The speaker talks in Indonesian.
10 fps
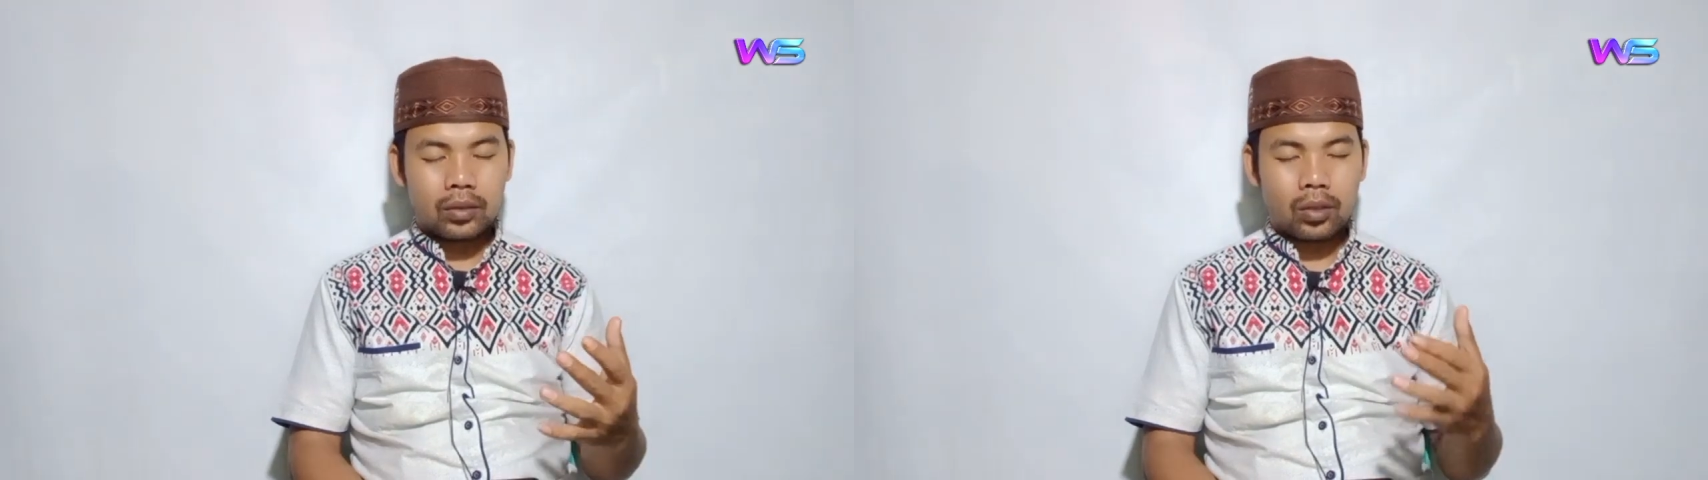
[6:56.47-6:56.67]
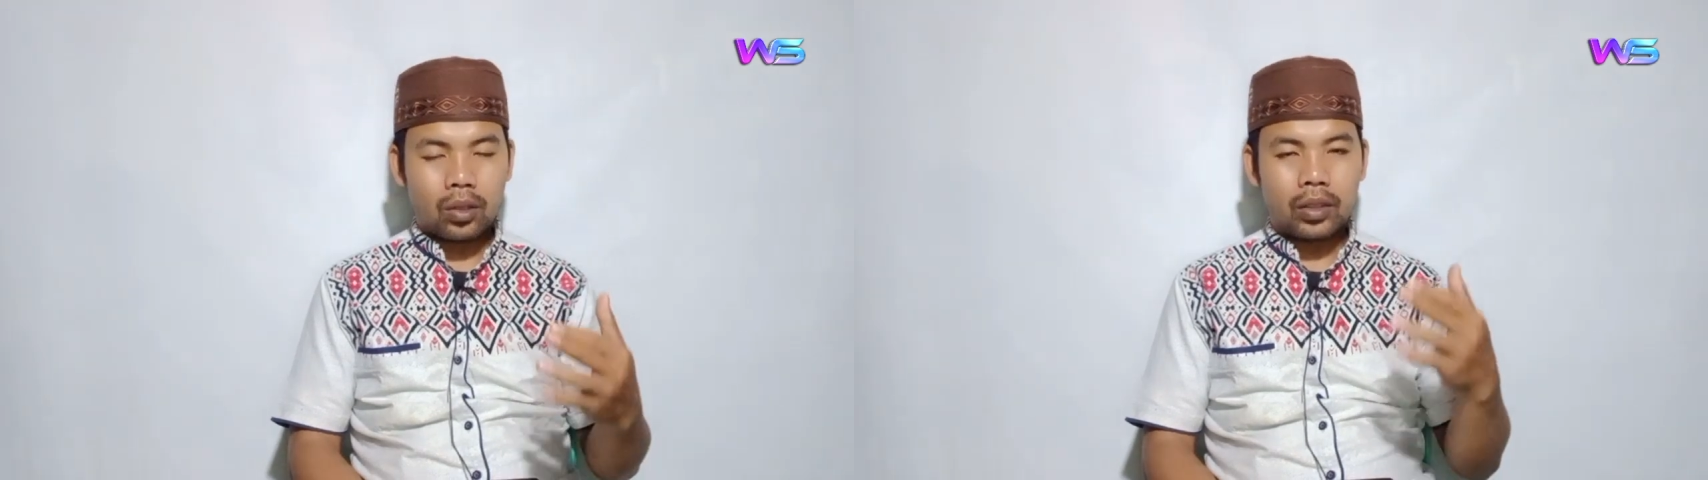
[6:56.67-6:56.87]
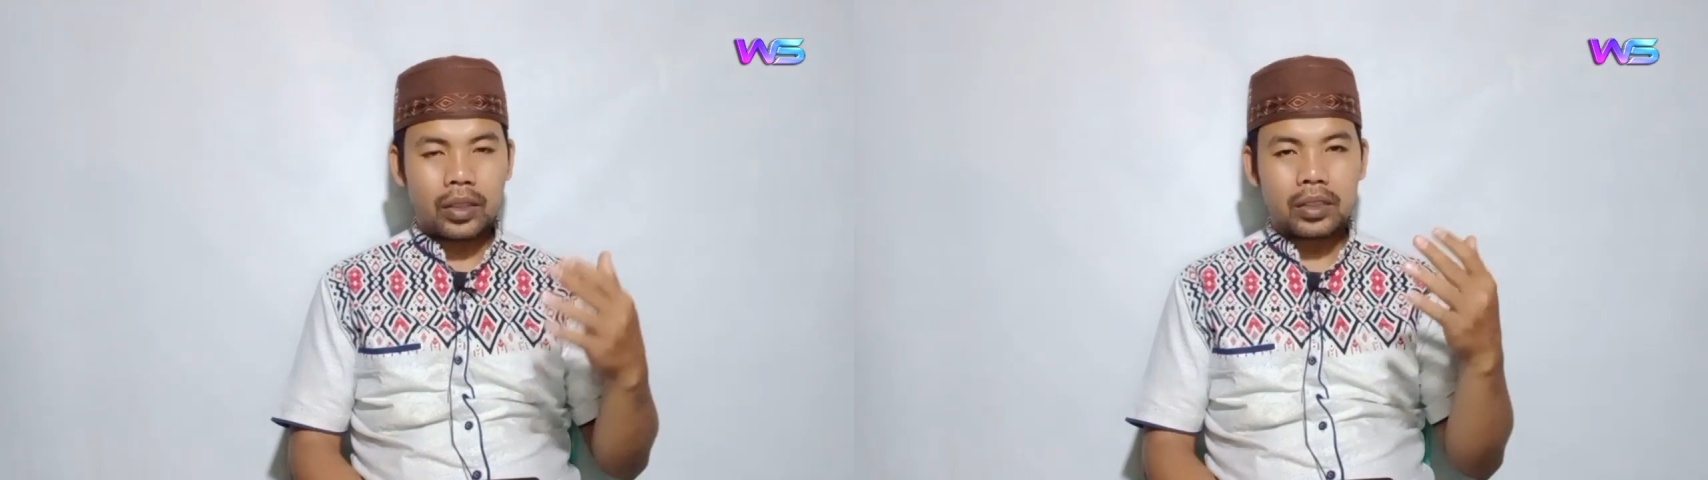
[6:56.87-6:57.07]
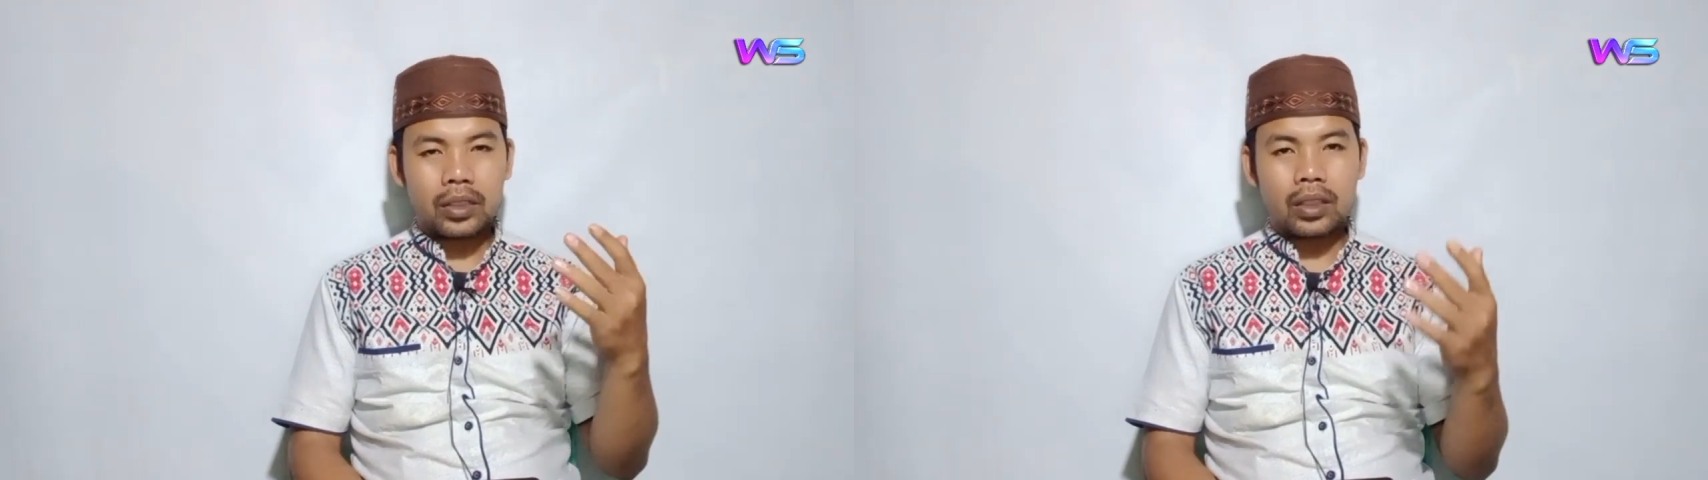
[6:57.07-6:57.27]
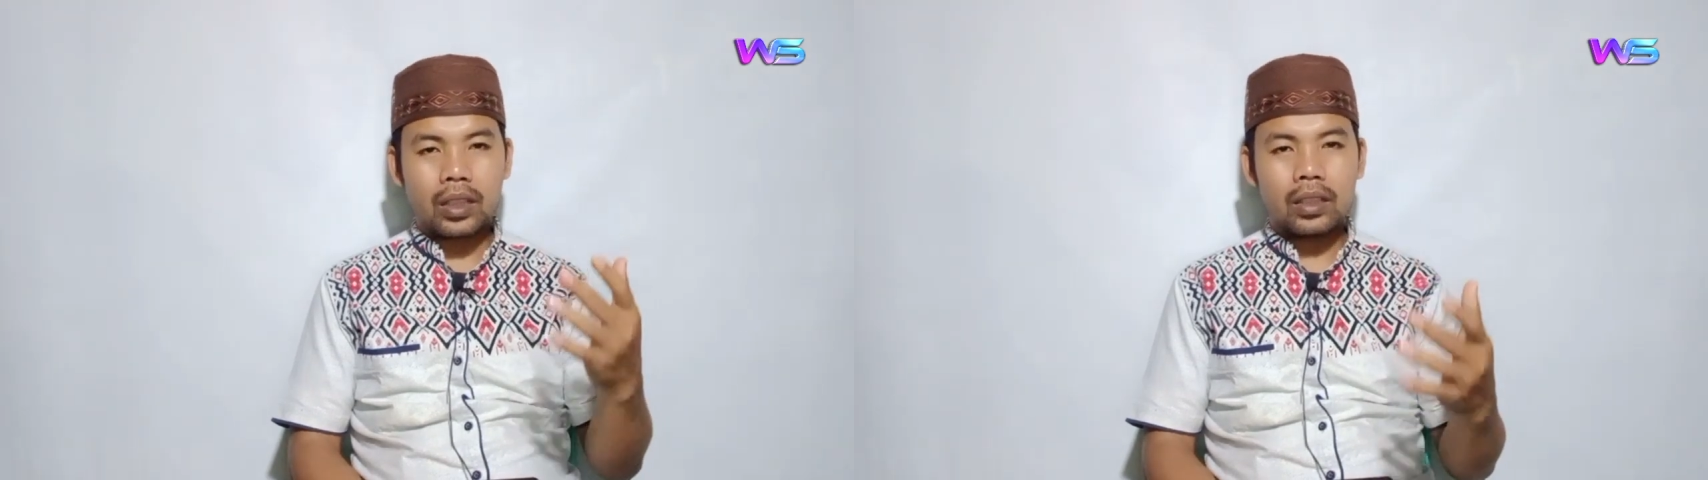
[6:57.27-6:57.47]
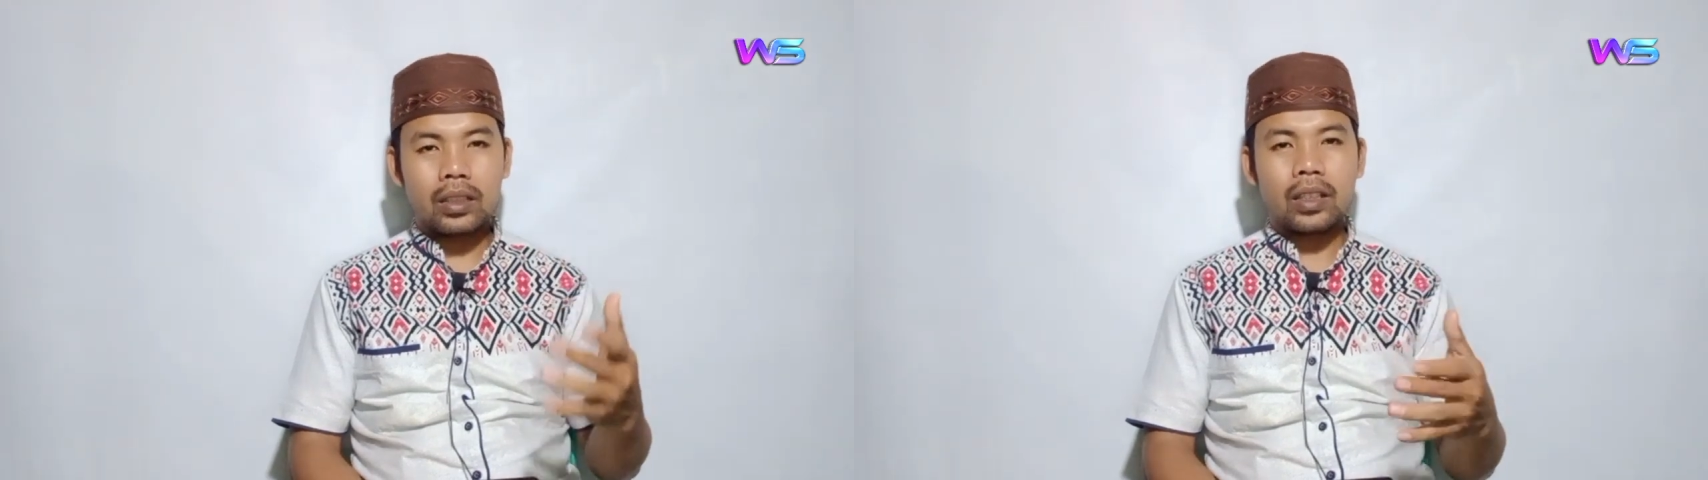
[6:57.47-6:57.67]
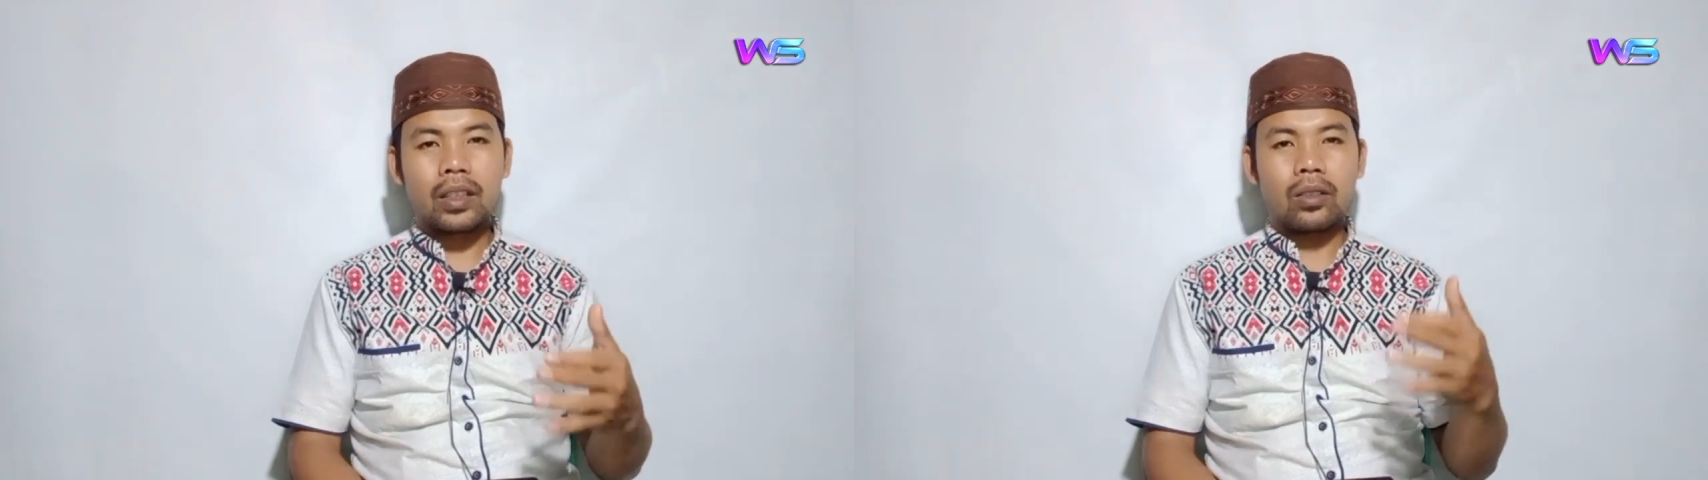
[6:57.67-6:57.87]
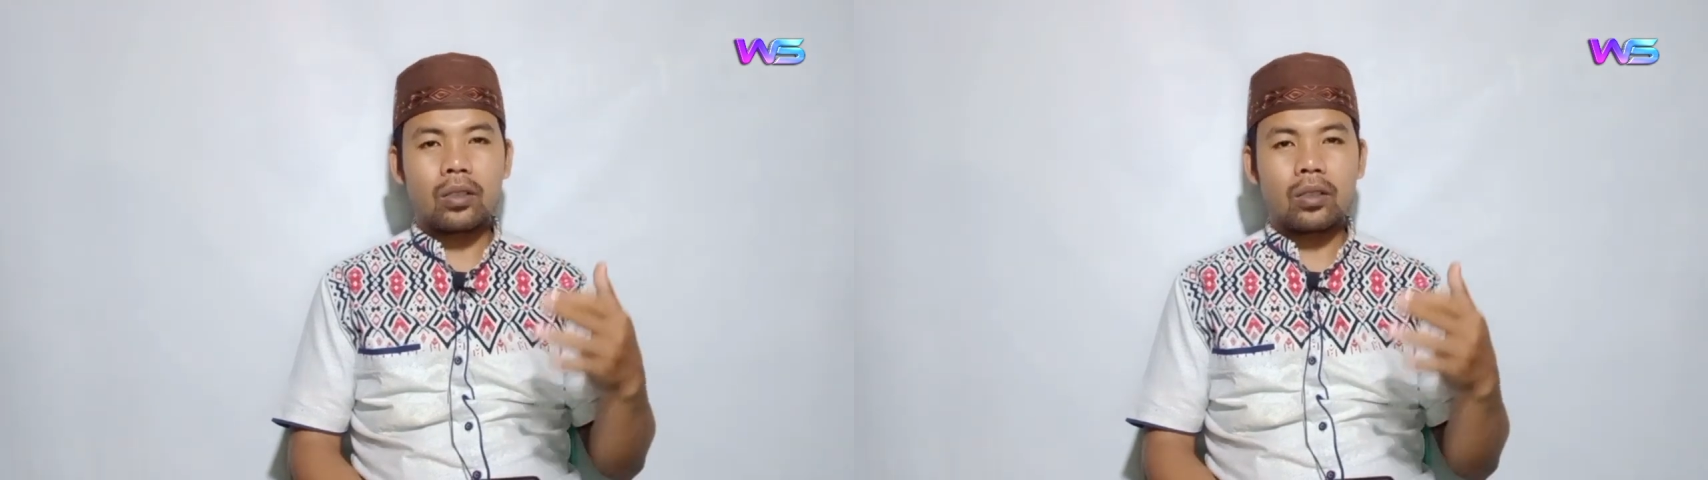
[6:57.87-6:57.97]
kondisi genting,